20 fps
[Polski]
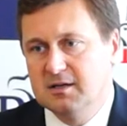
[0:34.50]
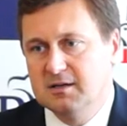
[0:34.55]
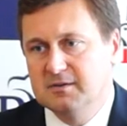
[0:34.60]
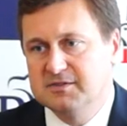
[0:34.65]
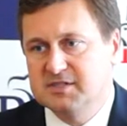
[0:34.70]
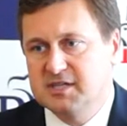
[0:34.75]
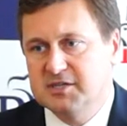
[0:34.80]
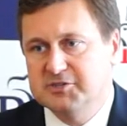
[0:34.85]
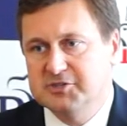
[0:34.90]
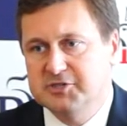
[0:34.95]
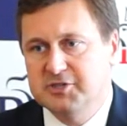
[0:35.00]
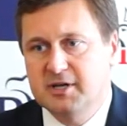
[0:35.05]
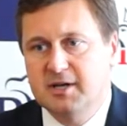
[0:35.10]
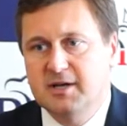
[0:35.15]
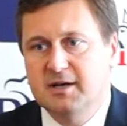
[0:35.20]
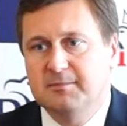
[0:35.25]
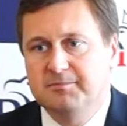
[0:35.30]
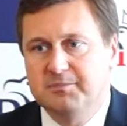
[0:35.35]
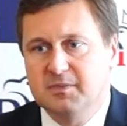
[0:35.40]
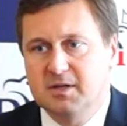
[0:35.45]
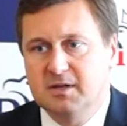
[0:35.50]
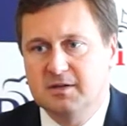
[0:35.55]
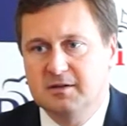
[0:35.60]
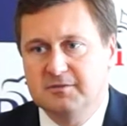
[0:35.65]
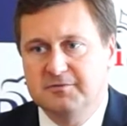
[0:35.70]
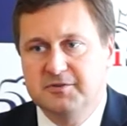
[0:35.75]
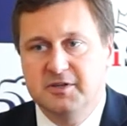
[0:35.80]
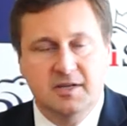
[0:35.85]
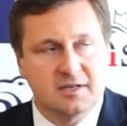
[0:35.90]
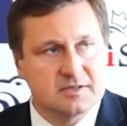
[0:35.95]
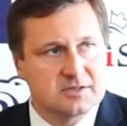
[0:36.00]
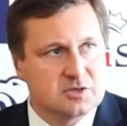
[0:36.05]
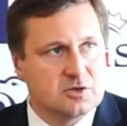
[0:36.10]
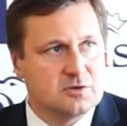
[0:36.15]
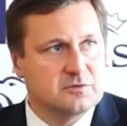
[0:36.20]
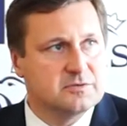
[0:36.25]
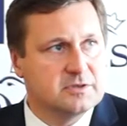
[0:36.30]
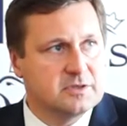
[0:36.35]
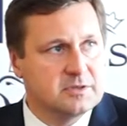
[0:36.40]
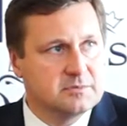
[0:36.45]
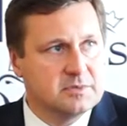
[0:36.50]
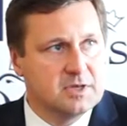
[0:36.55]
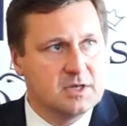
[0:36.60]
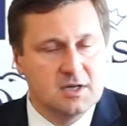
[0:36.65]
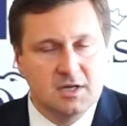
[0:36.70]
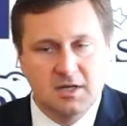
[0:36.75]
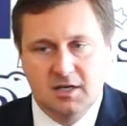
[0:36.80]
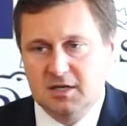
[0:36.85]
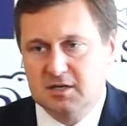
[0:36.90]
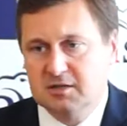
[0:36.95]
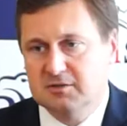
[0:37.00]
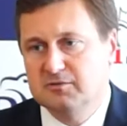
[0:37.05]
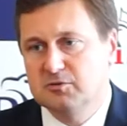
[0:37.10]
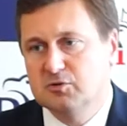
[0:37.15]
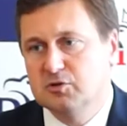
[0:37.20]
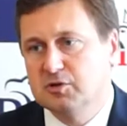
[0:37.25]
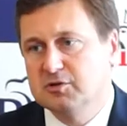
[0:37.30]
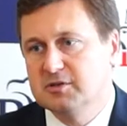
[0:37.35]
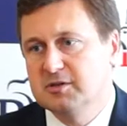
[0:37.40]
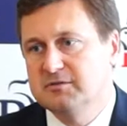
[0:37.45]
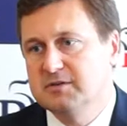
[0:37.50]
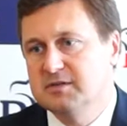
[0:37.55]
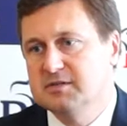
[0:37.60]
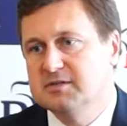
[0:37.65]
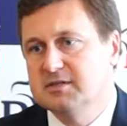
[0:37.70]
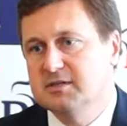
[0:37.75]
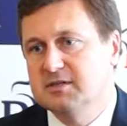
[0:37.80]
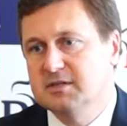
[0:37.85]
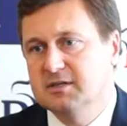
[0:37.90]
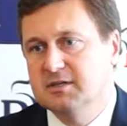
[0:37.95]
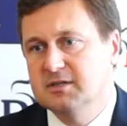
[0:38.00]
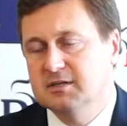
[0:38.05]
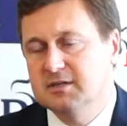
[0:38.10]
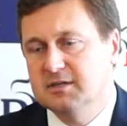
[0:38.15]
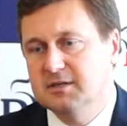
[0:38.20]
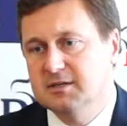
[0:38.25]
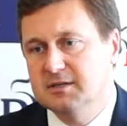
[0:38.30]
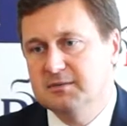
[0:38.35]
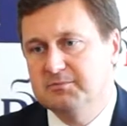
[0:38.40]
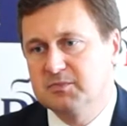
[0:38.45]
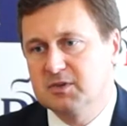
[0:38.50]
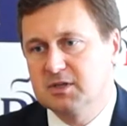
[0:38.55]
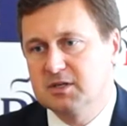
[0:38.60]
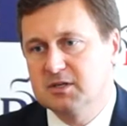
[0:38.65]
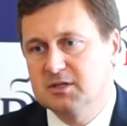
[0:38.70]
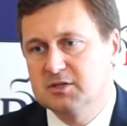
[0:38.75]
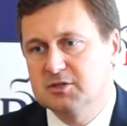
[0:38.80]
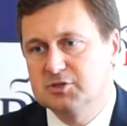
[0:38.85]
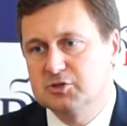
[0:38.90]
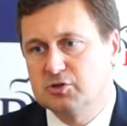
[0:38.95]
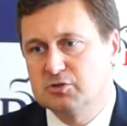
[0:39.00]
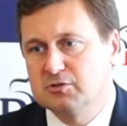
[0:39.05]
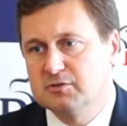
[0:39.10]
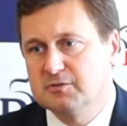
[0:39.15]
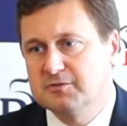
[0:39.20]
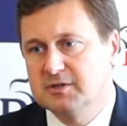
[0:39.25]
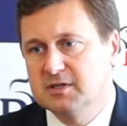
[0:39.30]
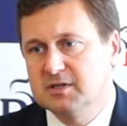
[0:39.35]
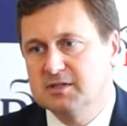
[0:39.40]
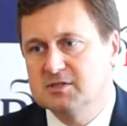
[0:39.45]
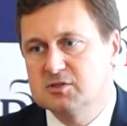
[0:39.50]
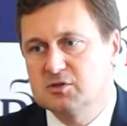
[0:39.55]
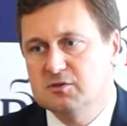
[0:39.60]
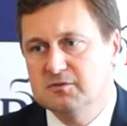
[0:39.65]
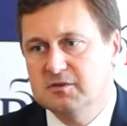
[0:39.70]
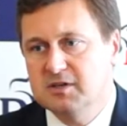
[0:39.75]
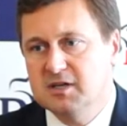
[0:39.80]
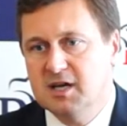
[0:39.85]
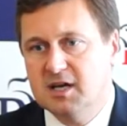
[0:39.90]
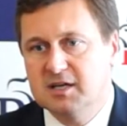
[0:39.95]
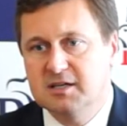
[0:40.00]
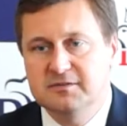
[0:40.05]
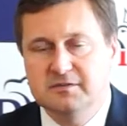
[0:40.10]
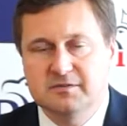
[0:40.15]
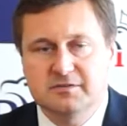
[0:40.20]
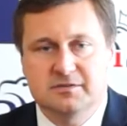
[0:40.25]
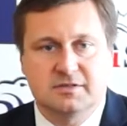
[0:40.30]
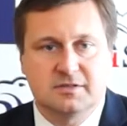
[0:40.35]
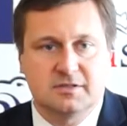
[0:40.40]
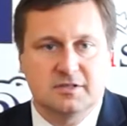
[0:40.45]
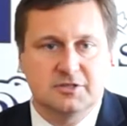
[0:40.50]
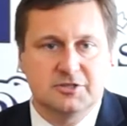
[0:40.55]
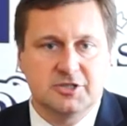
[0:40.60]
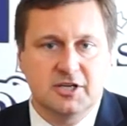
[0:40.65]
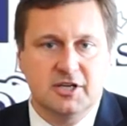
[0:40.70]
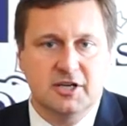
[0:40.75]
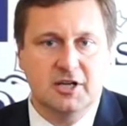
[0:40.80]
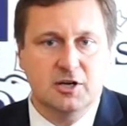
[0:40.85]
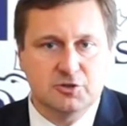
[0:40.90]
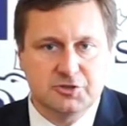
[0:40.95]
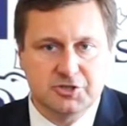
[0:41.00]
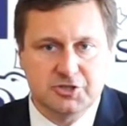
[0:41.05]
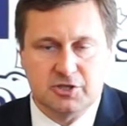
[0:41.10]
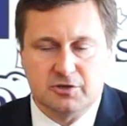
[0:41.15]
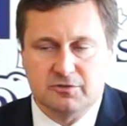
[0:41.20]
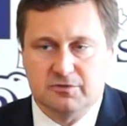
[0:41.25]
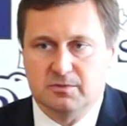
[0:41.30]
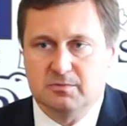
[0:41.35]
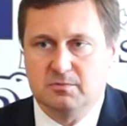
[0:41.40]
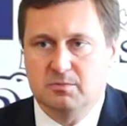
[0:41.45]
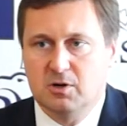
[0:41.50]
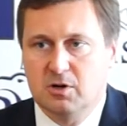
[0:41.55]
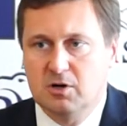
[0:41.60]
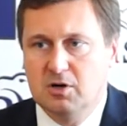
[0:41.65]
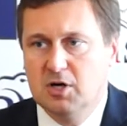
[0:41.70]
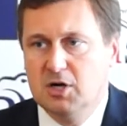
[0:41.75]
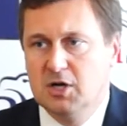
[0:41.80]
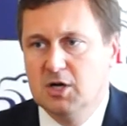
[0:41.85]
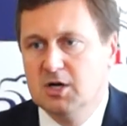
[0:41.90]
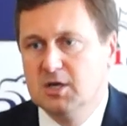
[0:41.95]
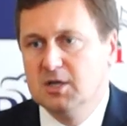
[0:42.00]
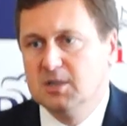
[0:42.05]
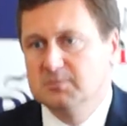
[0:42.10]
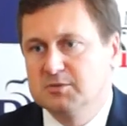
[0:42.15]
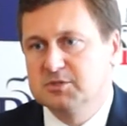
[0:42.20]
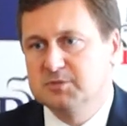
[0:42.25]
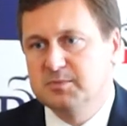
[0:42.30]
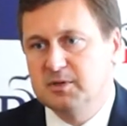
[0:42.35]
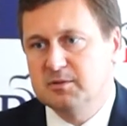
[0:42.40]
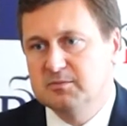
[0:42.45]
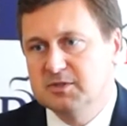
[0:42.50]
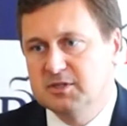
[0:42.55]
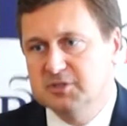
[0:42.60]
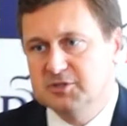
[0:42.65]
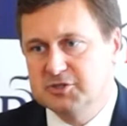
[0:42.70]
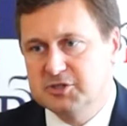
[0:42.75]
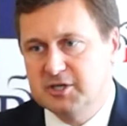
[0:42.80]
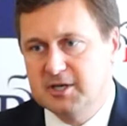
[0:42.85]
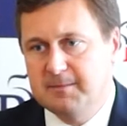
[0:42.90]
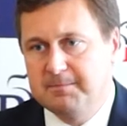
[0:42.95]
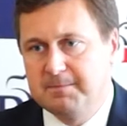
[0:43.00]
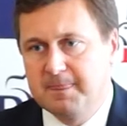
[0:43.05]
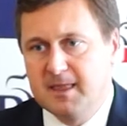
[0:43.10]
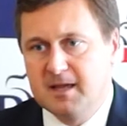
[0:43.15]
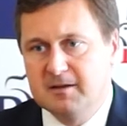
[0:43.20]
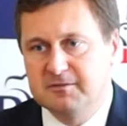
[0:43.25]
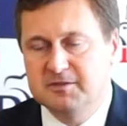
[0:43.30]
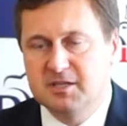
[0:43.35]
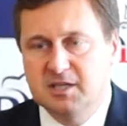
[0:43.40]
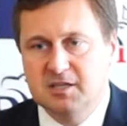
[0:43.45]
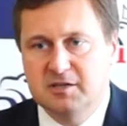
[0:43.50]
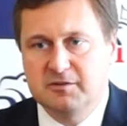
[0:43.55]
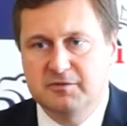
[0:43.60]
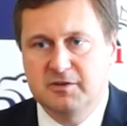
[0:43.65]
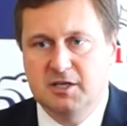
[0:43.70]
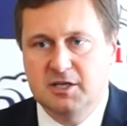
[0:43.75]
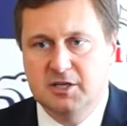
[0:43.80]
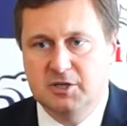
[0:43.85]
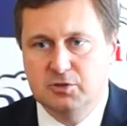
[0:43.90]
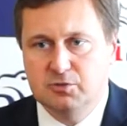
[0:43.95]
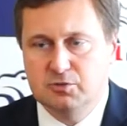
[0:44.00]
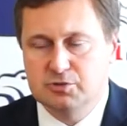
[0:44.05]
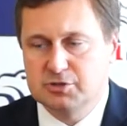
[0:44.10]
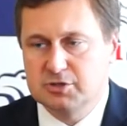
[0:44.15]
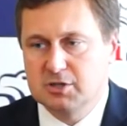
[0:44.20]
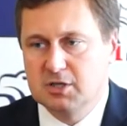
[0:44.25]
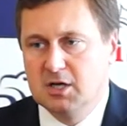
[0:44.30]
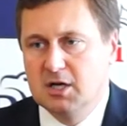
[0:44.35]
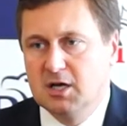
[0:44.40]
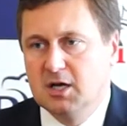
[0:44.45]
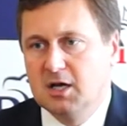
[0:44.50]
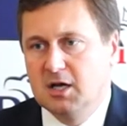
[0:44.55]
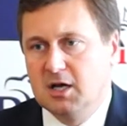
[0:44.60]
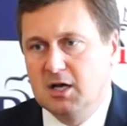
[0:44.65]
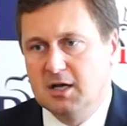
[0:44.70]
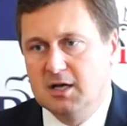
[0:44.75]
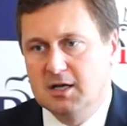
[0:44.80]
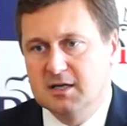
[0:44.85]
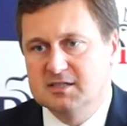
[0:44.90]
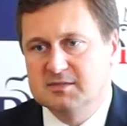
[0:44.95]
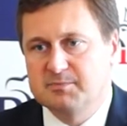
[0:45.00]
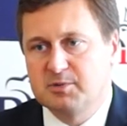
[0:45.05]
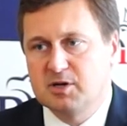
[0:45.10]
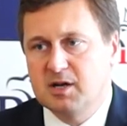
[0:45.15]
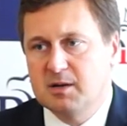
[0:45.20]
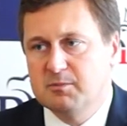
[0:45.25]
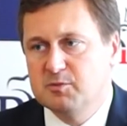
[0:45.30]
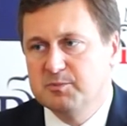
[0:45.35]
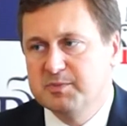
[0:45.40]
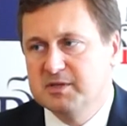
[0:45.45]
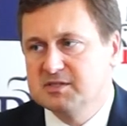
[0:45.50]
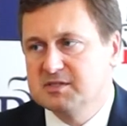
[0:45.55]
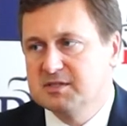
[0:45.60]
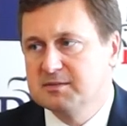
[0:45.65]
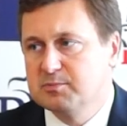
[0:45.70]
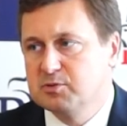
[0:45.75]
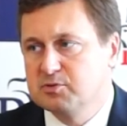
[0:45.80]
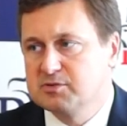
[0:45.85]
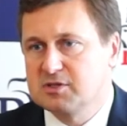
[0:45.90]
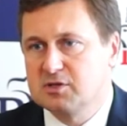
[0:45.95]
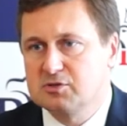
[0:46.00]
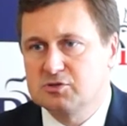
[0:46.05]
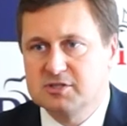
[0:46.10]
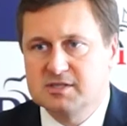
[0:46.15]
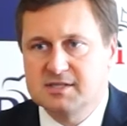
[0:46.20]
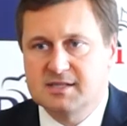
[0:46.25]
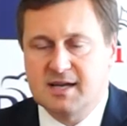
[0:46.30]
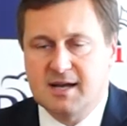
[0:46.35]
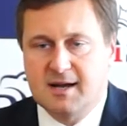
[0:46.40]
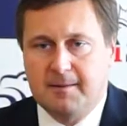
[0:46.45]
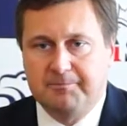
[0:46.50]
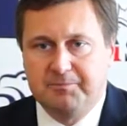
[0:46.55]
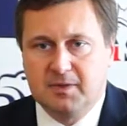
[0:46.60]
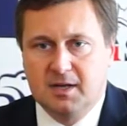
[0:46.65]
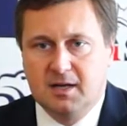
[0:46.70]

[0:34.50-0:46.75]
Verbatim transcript: w sensie e, finansowym, dwukrotnie więcej e, środków finansowych, jak i w sensie ilościowym, bo przypomnę, że w tej chwili już z programu 500 Plus korzysta